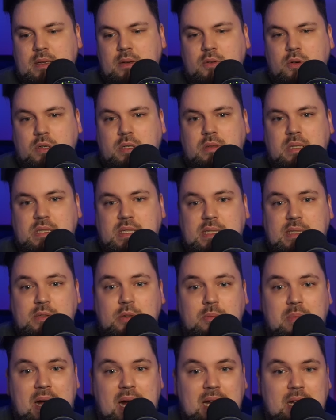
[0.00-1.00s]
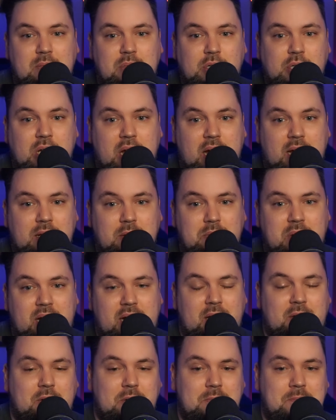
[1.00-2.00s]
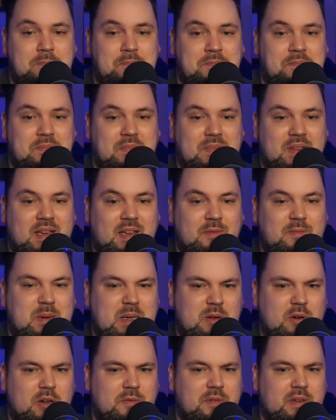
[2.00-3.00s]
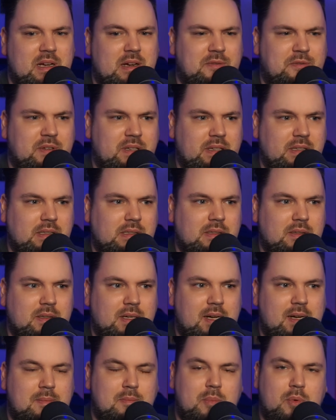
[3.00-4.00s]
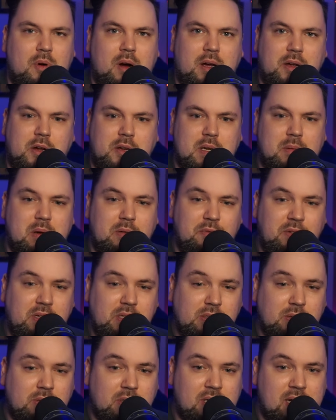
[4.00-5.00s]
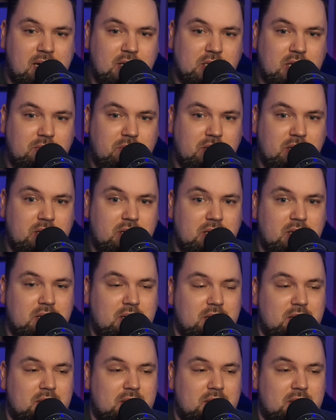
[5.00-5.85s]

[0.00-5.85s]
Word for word: na gut, das ist jetzt nur meine bescheidene Meinung. Ich bin heute wieder fies, oder? Boah, ihr könnt ja mal fies unten reinschreiben, wenn ihr